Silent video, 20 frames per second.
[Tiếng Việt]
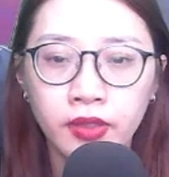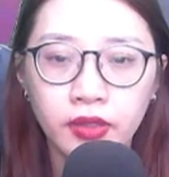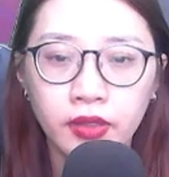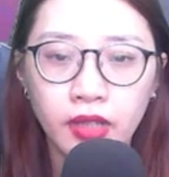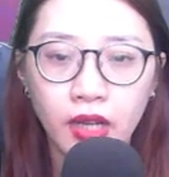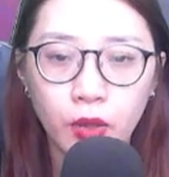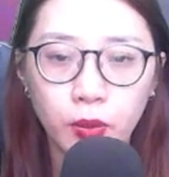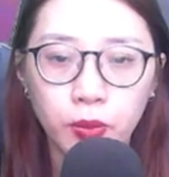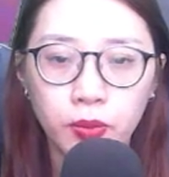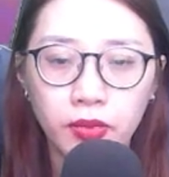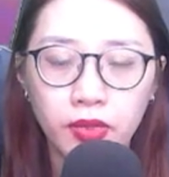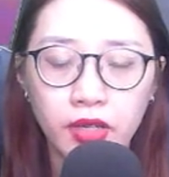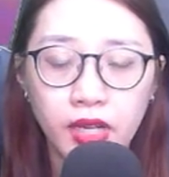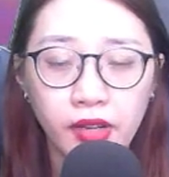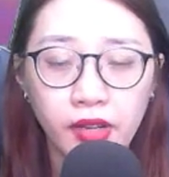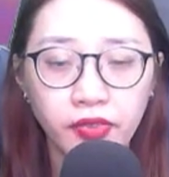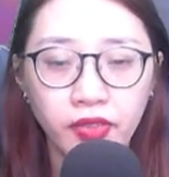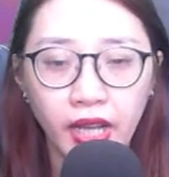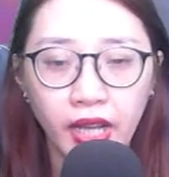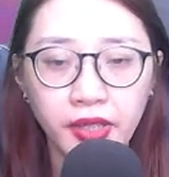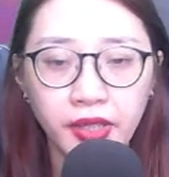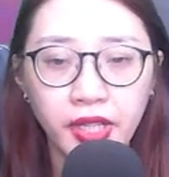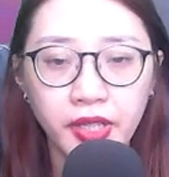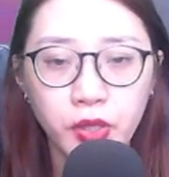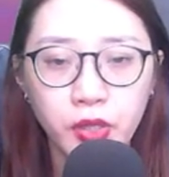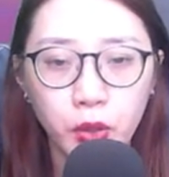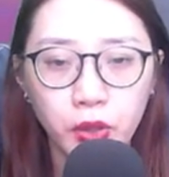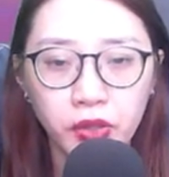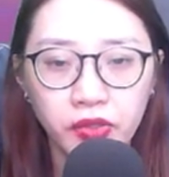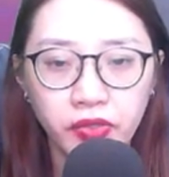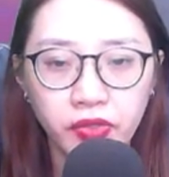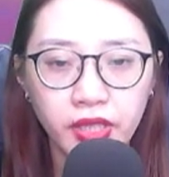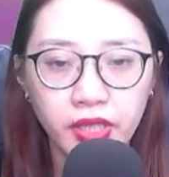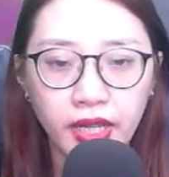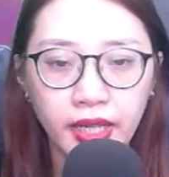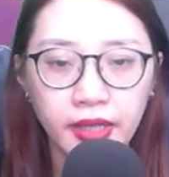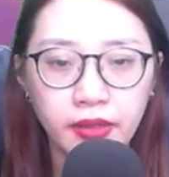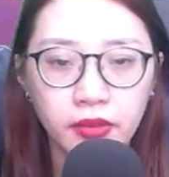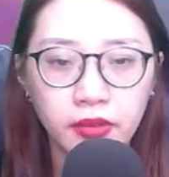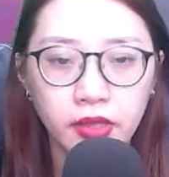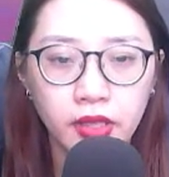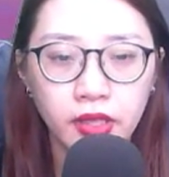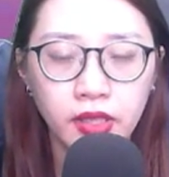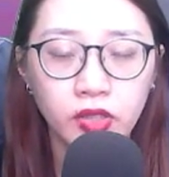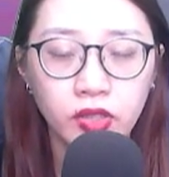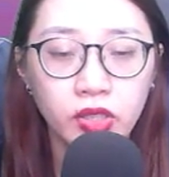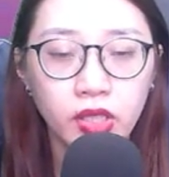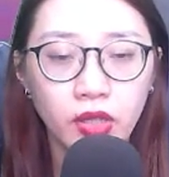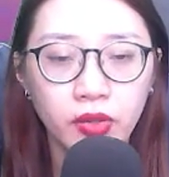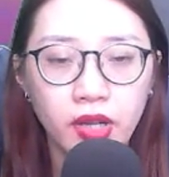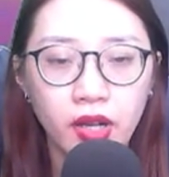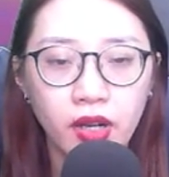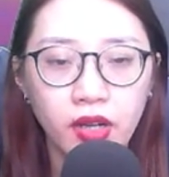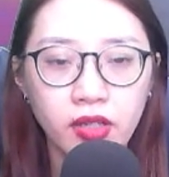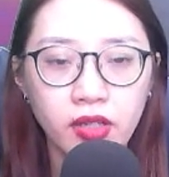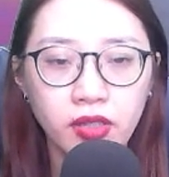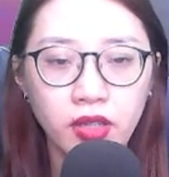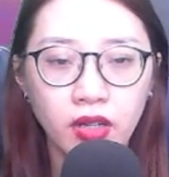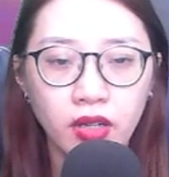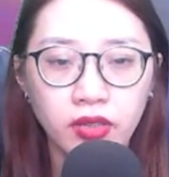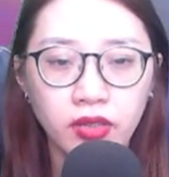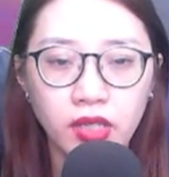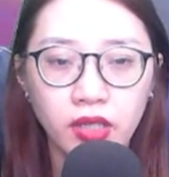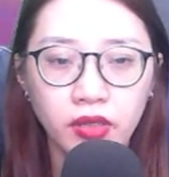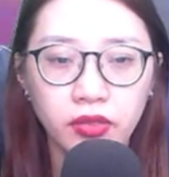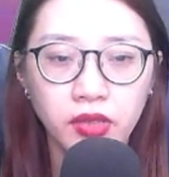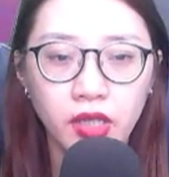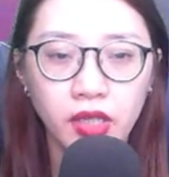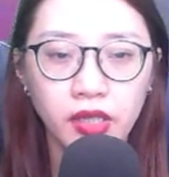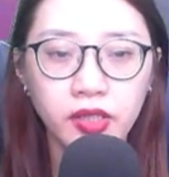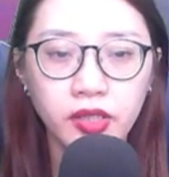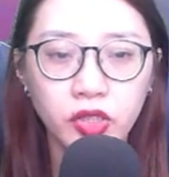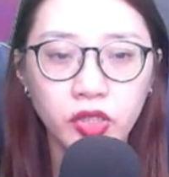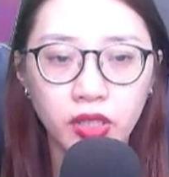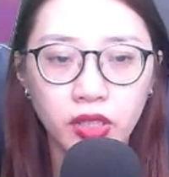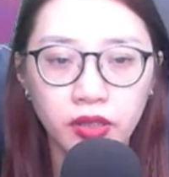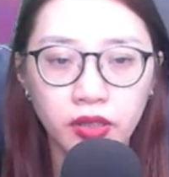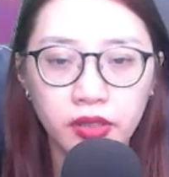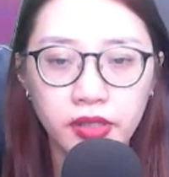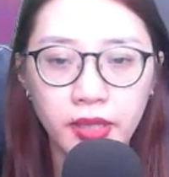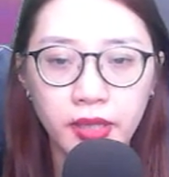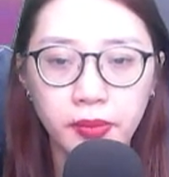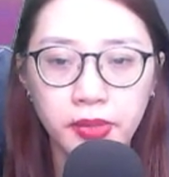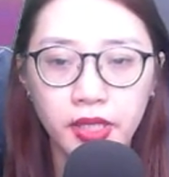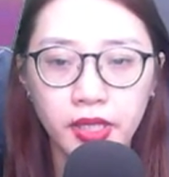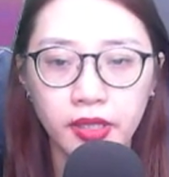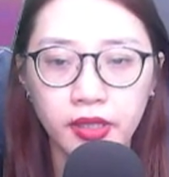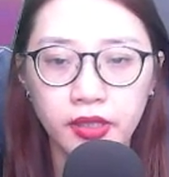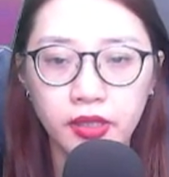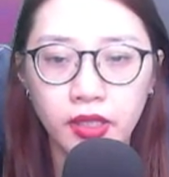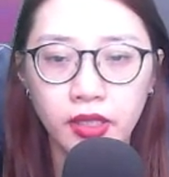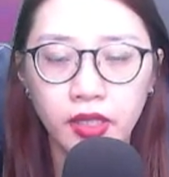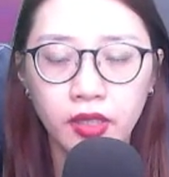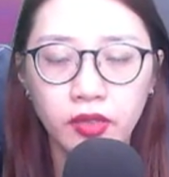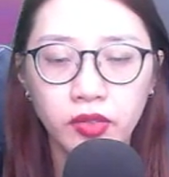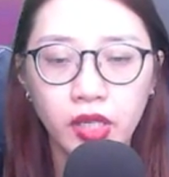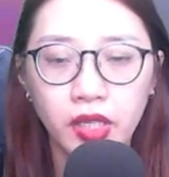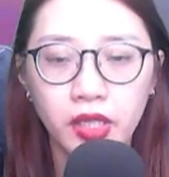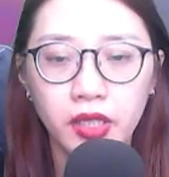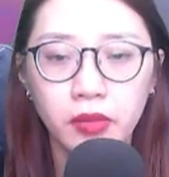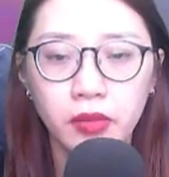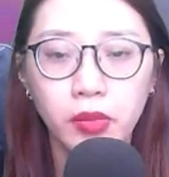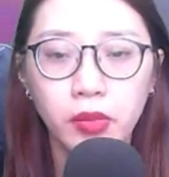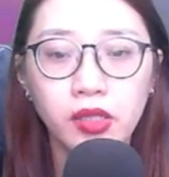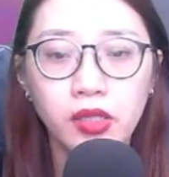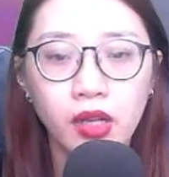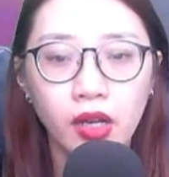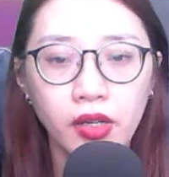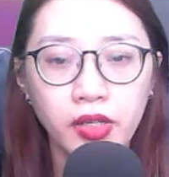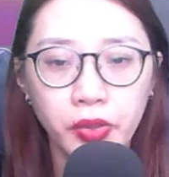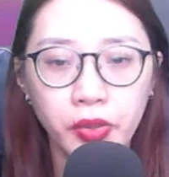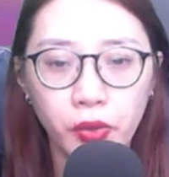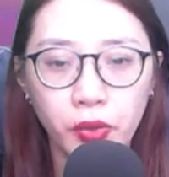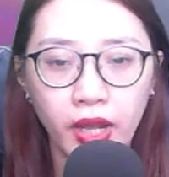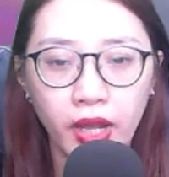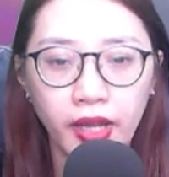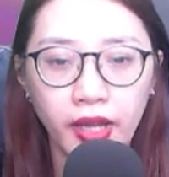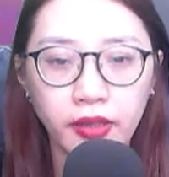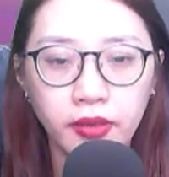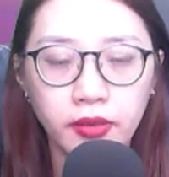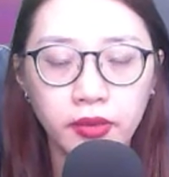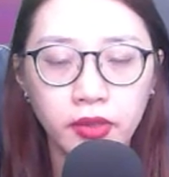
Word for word: Học là phải đi đôi với hành Sau đó còn cần tới sự chăm chỉ thì mới có hiệu quả